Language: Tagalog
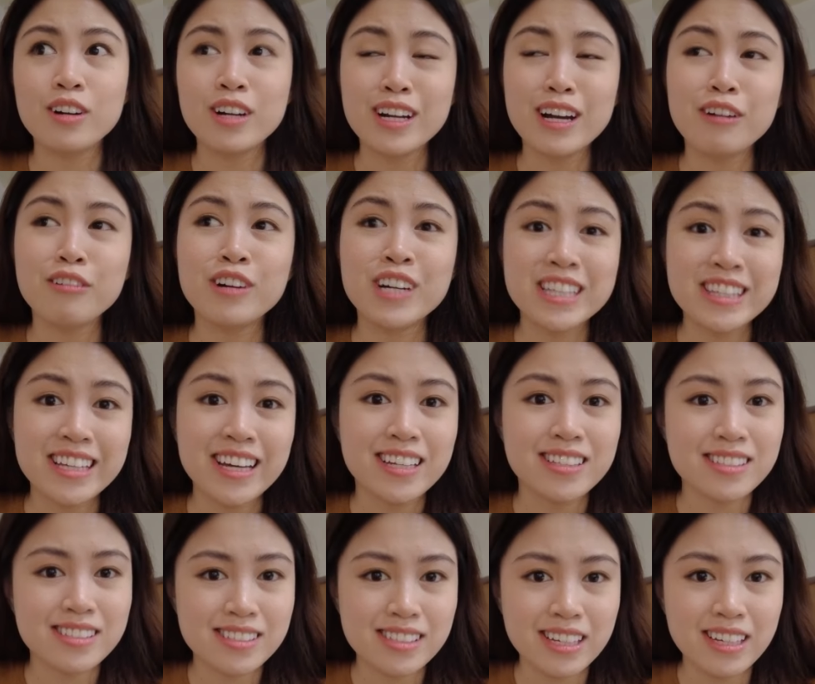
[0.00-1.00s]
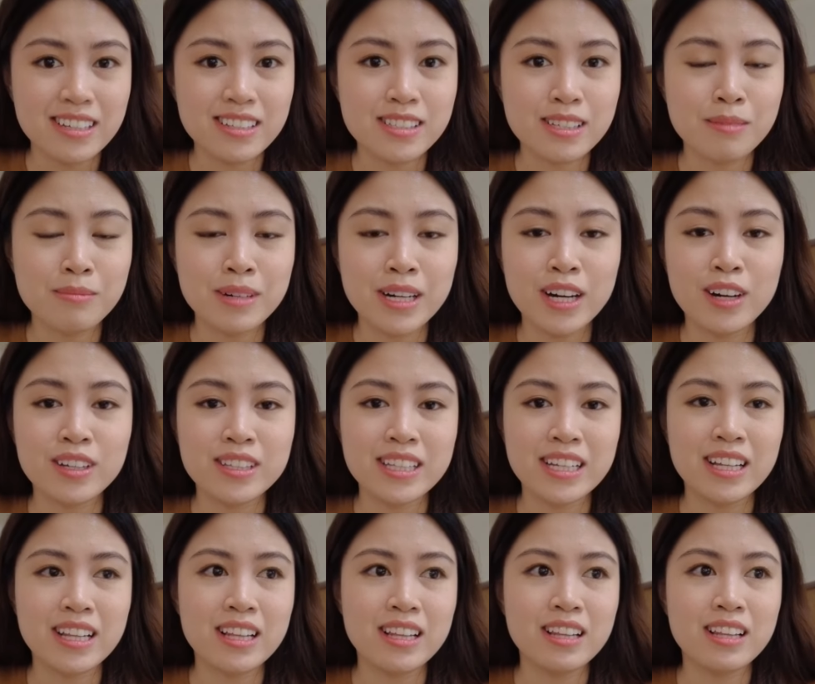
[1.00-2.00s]
or a one-night stay sa mga
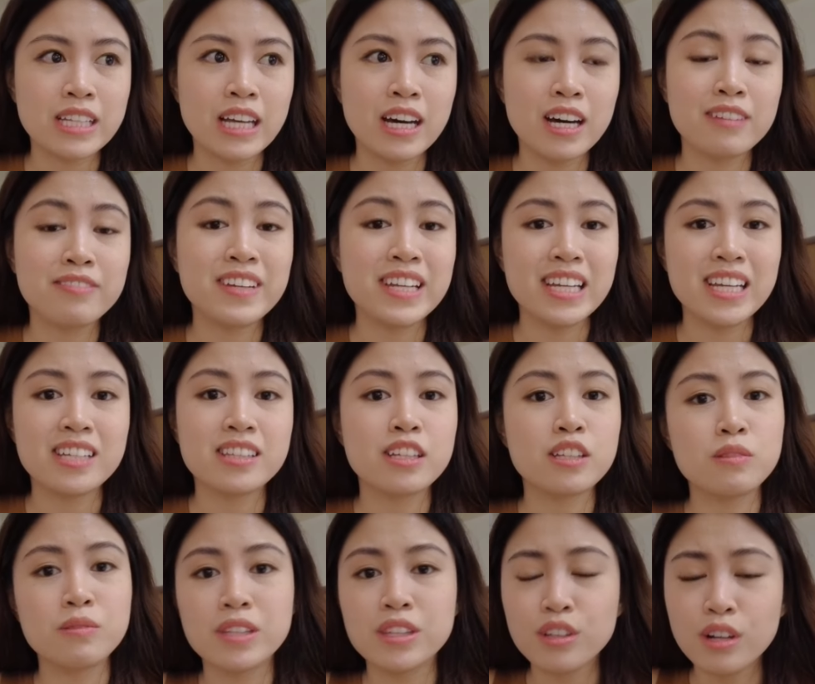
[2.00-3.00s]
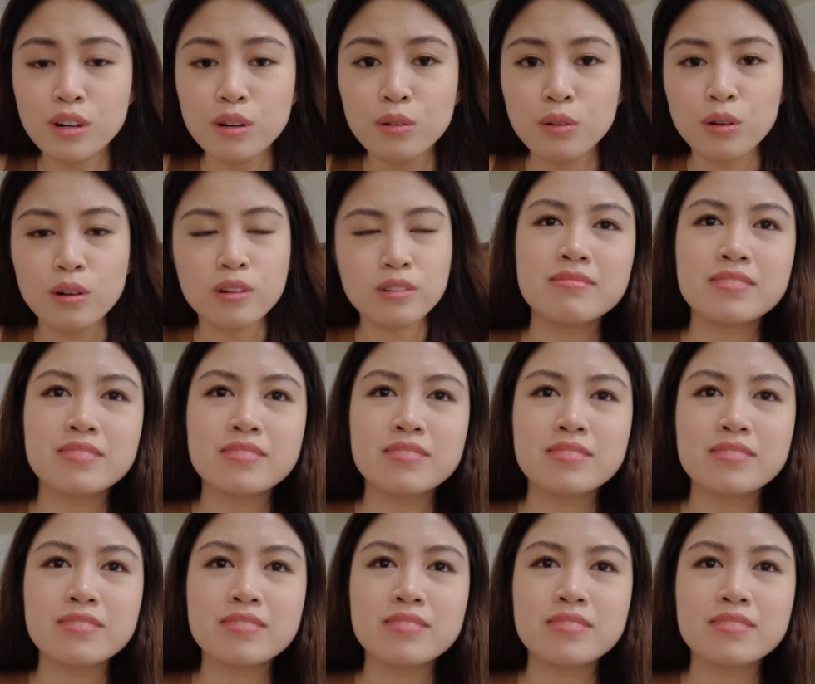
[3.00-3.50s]
hotel na affiliated with Klook.